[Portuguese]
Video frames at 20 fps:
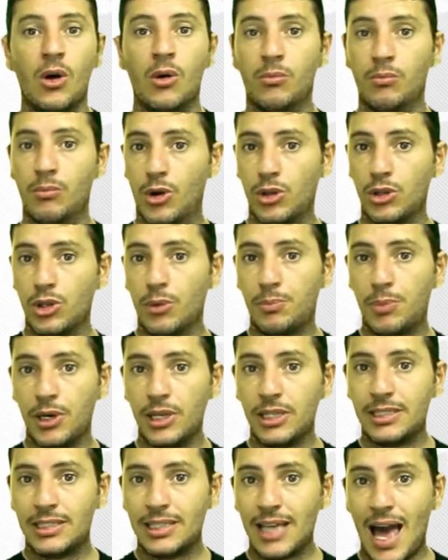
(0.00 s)

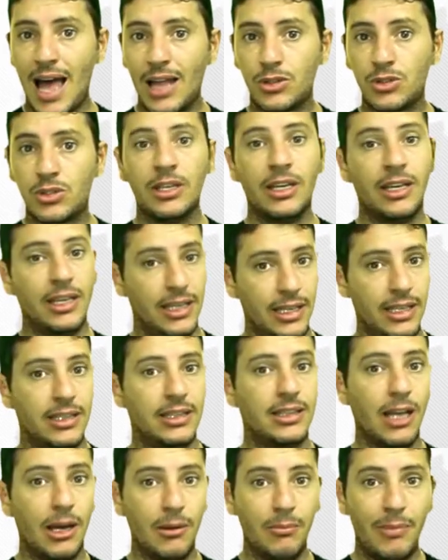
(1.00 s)
monopolizados e
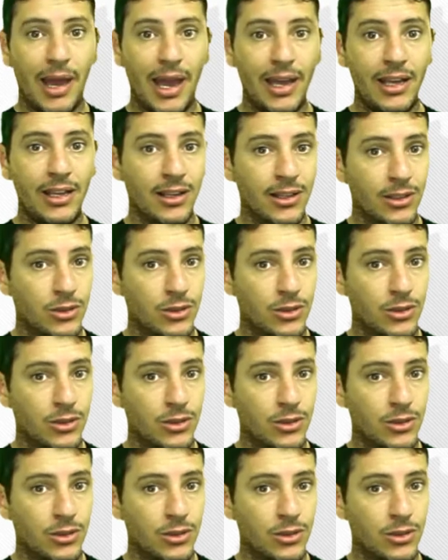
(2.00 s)
também